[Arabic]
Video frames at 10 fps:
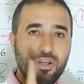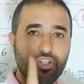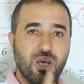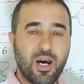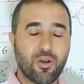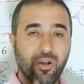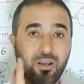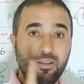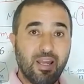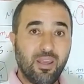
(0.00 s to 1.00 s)
شعارنا
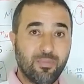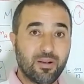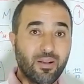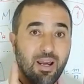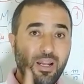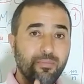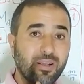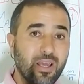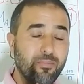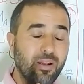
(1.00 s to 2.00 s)
دائما العلامه
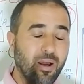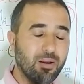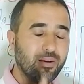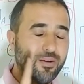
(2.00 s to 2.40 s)
الكامله